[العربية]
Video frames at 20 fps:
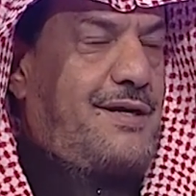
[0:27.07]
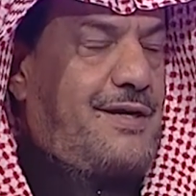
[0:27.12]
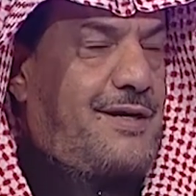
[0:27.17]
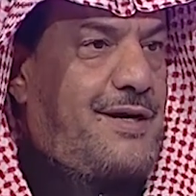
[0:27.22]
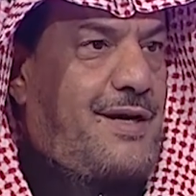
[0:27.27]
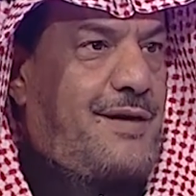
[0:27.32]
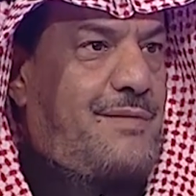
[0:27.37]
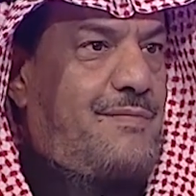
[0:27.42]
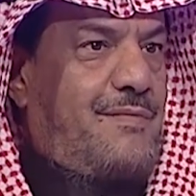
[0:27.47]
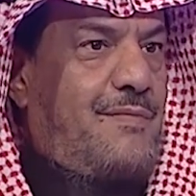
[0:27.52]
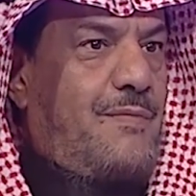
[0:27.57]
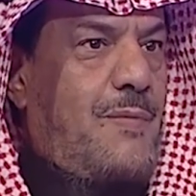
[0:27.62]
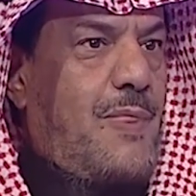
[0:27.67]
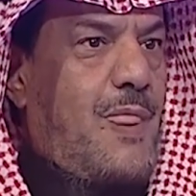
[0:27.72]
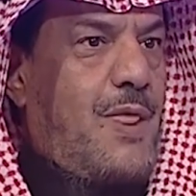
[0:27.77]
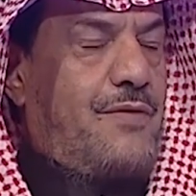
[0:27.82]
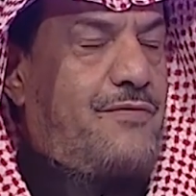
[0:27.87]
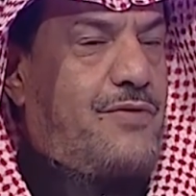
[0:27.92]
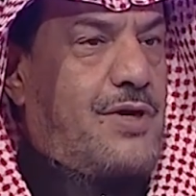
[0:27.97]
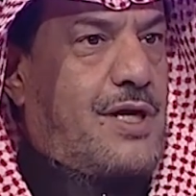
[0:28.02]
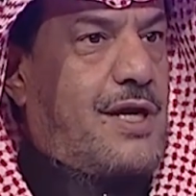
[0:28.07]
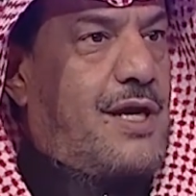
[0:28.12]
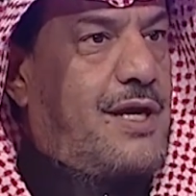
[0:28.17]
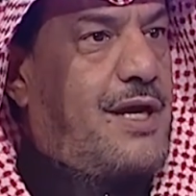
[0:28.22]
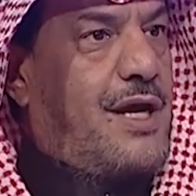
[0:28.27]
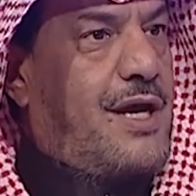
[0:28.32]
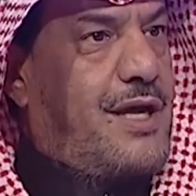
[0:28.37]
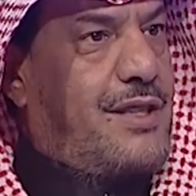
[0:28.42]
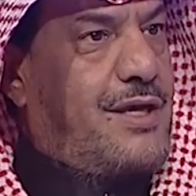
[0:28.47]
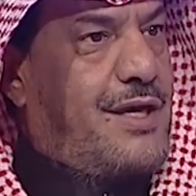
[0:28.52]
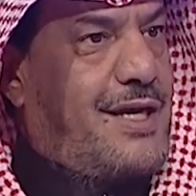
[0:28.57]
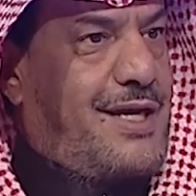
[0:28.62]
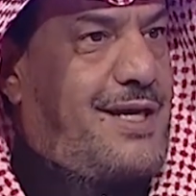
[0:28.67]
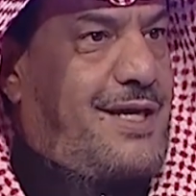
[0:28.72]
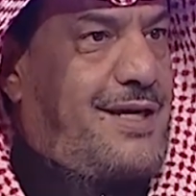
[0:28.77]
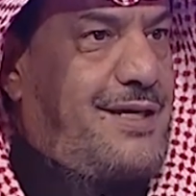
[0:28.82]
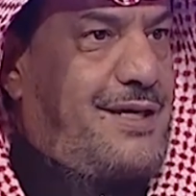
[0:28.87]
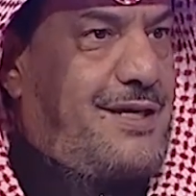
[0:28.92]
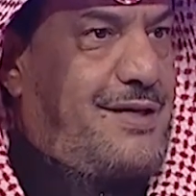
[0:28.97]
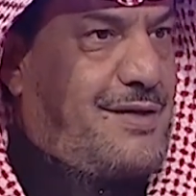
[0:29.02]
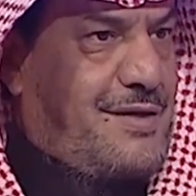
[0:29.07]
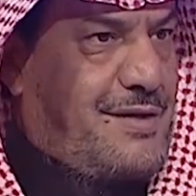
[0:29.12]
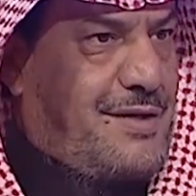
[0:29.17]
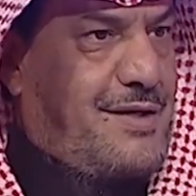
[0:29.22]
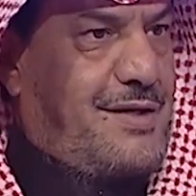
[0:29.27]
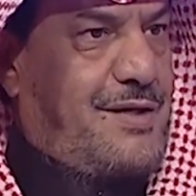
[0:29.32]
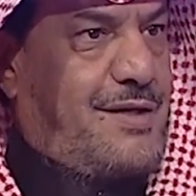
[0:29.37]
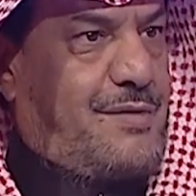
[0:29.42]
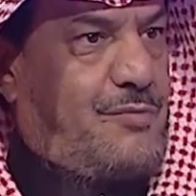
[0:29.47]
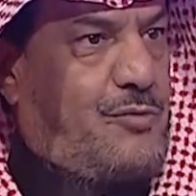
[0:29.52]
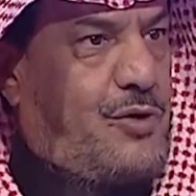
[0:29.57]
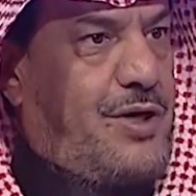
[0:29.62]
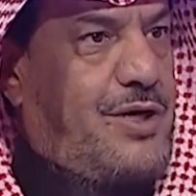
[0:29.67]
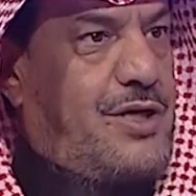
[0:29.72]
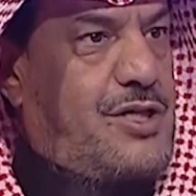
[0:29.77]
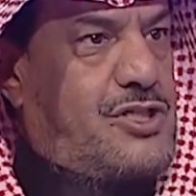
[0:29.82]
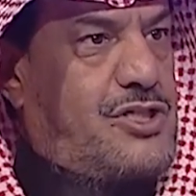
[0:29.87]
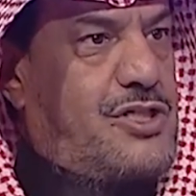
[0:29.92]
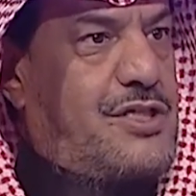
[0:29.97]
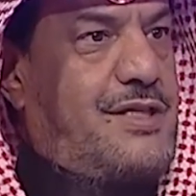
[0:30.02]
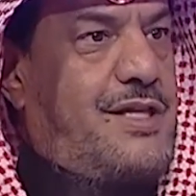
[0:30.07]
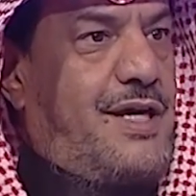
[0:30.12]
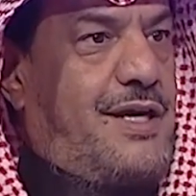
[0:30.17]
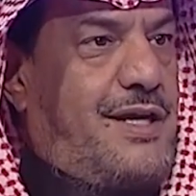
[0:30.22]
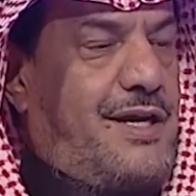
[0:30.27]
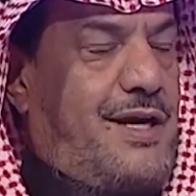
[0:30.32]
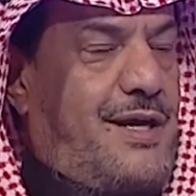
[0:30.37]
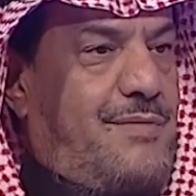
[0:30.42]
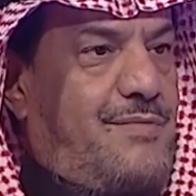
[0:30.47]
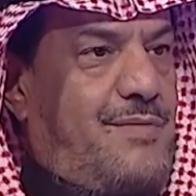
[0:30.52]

نعم فكان هذا يعني يسبب لك يعني نوع نعم